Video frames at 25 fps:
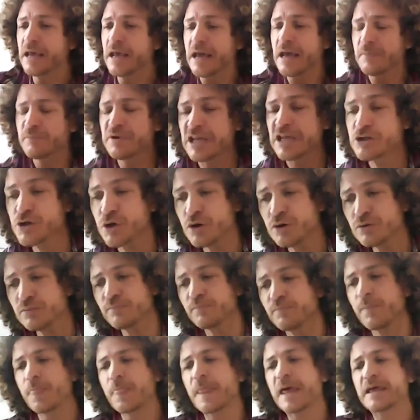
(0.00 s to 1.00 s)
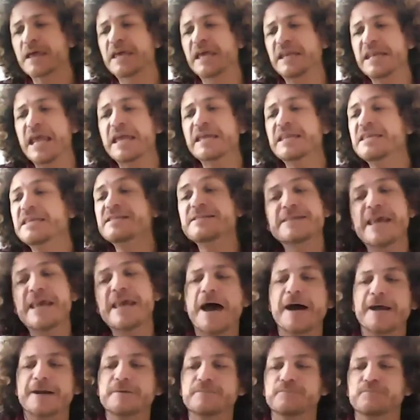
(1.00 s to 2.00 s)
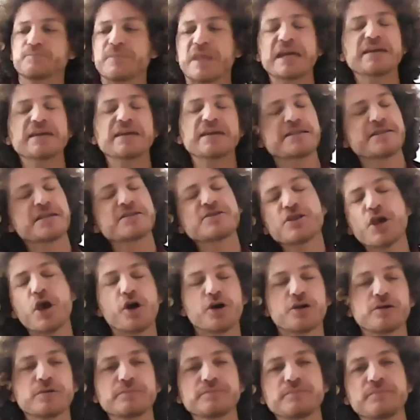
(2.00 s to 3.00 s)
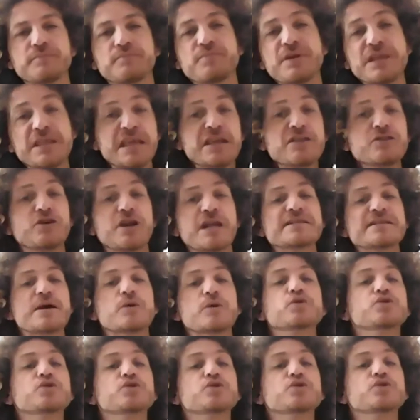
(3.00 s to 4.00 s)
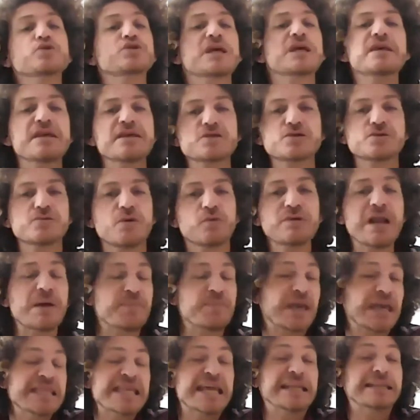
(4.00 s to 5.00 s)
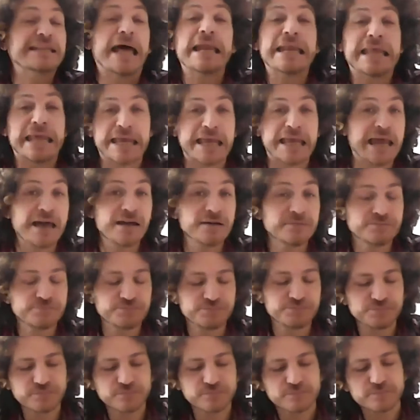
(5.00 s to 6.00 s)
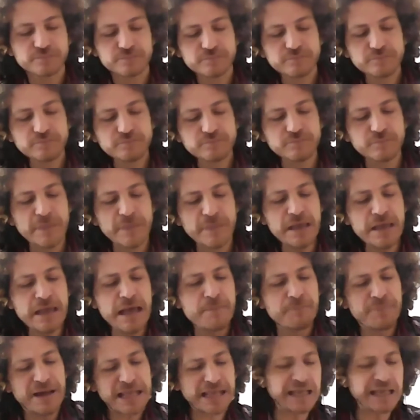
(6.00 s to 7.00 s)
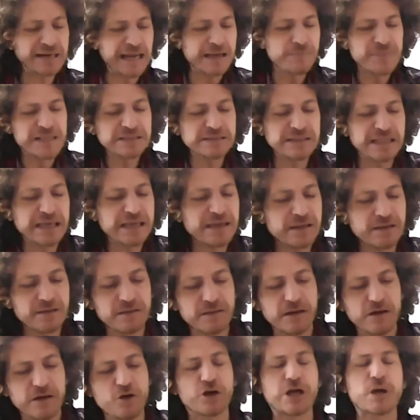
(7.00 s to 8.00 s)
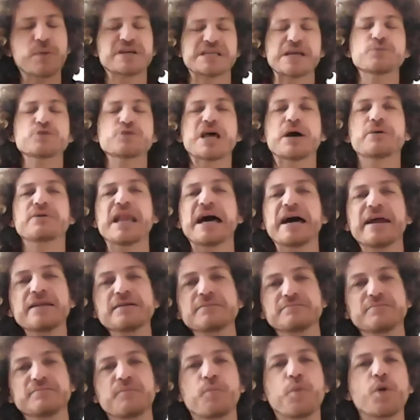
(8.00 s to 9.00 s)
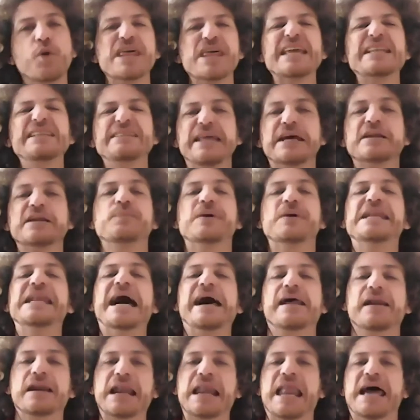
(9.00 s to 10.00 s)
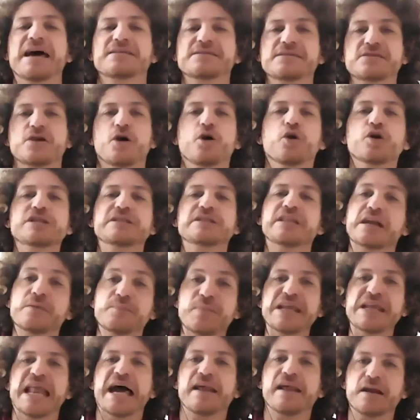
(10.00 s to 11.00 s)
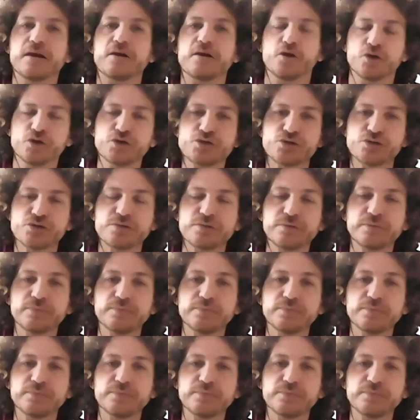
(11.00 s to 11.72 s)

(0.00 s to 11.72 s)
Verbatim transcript: Bien, yo quería iniciar esta sesión pidiéndoles a ustedes una pequeña tarea para que realmente lo que vayamos a hablar pueda interpelarlas o interpelarlos.